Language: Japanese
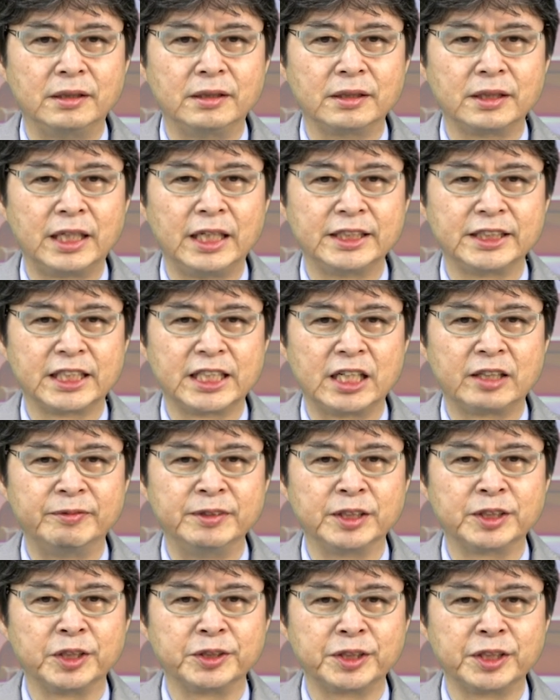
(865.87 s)
経済学部
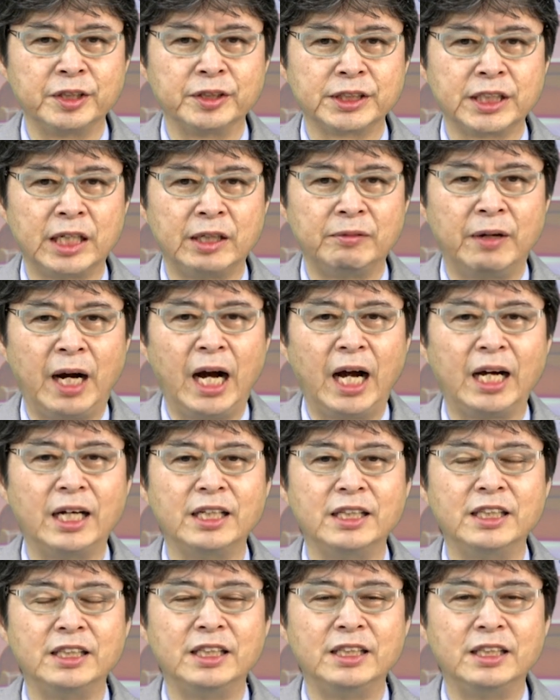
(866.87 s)
の卒業生は、
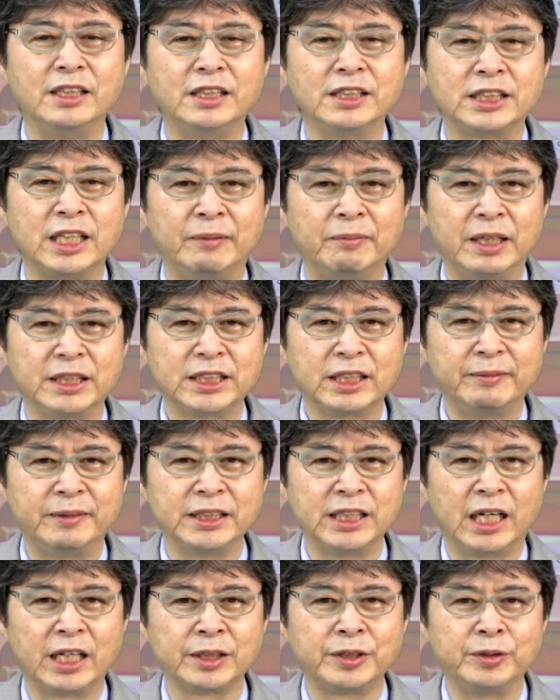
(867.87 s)
様々
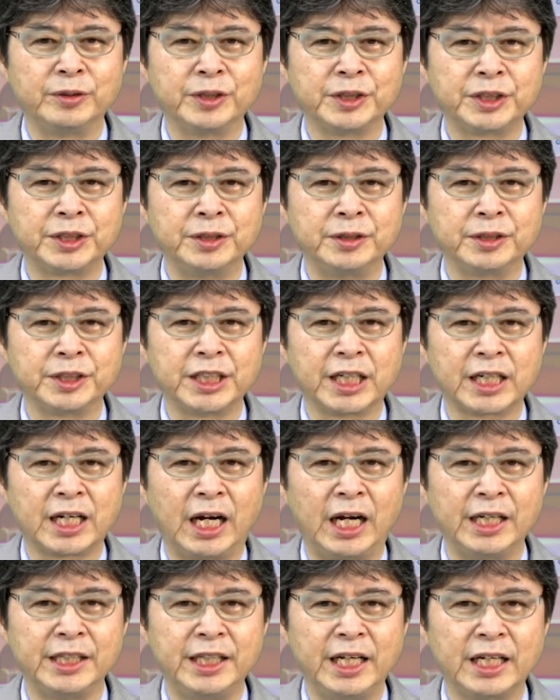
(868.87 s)
な業種の社
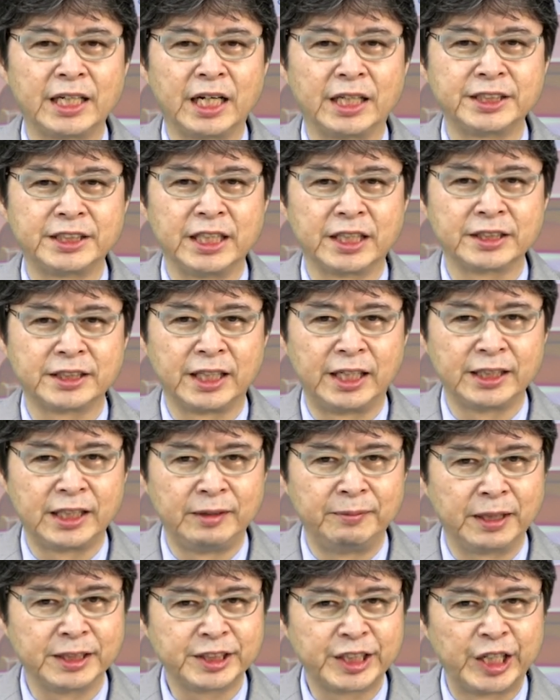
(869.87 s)
会で活躍されてい
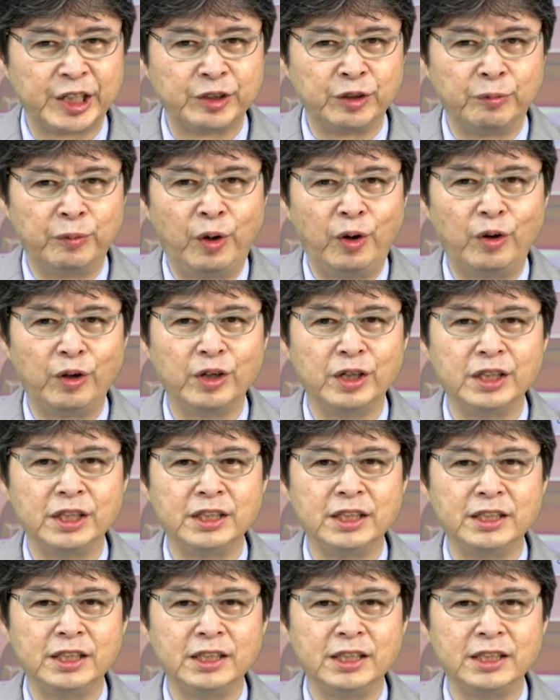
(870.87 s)
ますけれども、
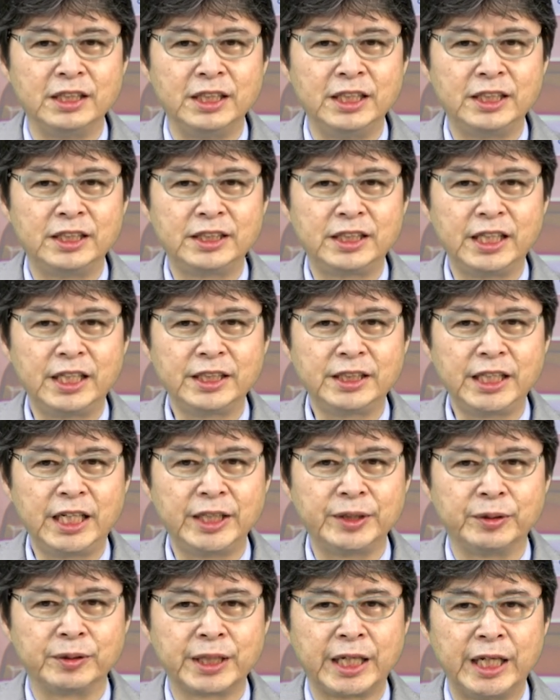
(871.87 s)
一定程
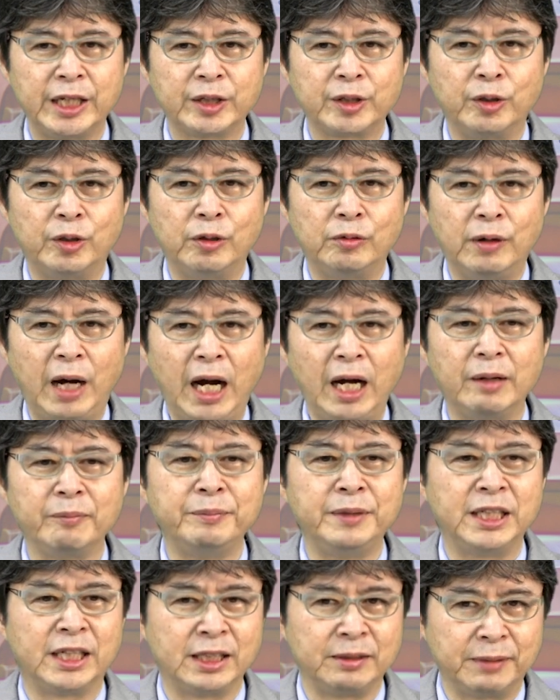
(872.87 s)
度傾向は
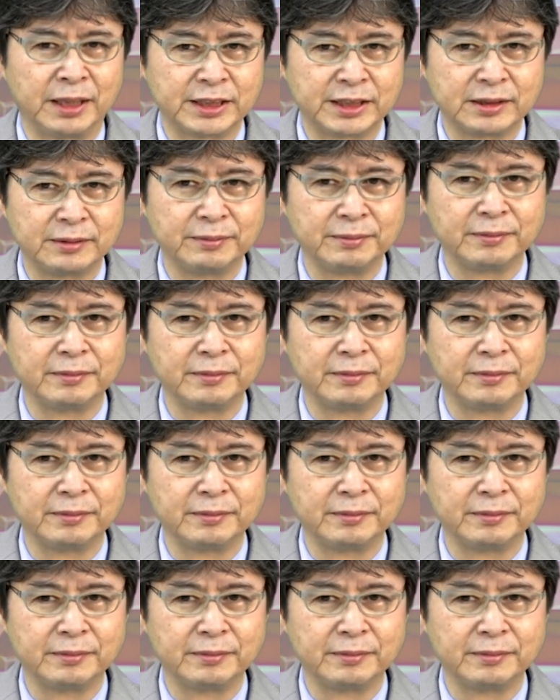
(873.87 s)
見られます。